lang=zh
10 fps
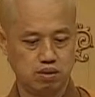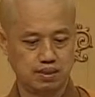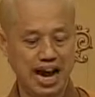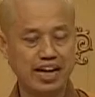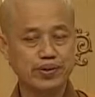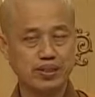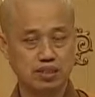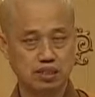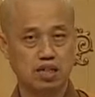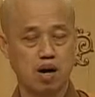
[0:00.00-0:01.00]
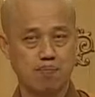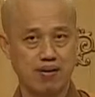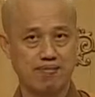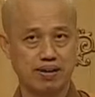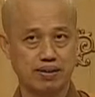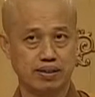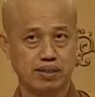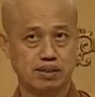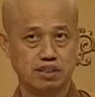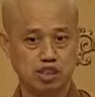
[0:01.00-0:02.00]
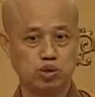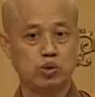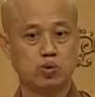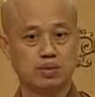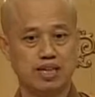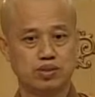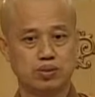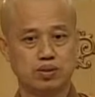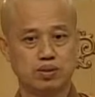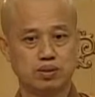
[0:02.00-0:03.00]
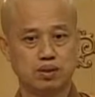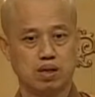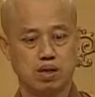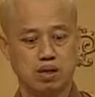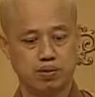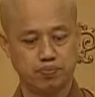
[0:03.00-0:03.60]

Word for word: 长远心才有办法呢，继续做下去啊。